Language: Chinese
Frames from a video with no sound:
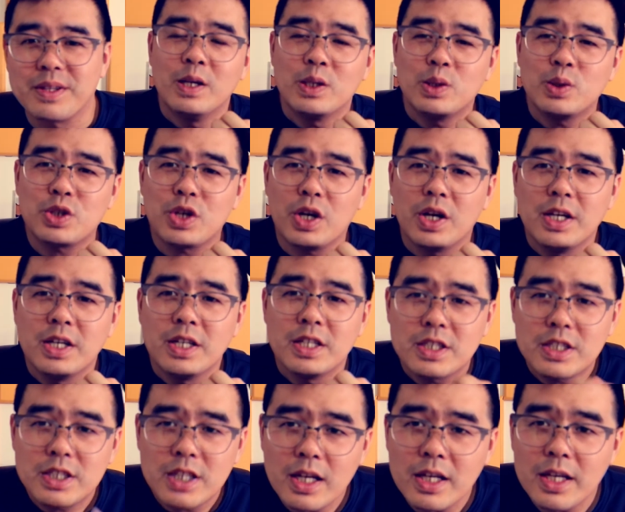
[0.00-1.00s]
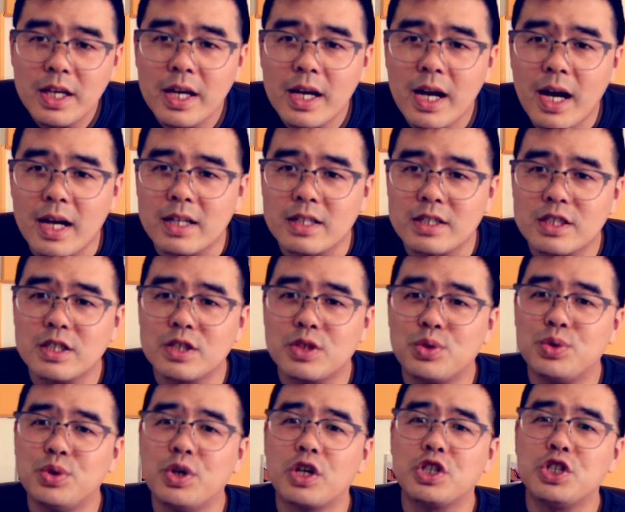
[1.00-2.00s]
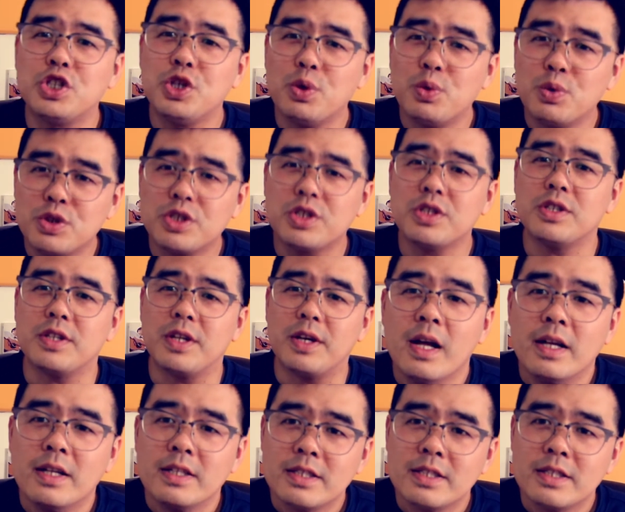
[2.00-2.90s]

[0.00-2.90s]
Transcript: 就是声音啊是需要修饰的。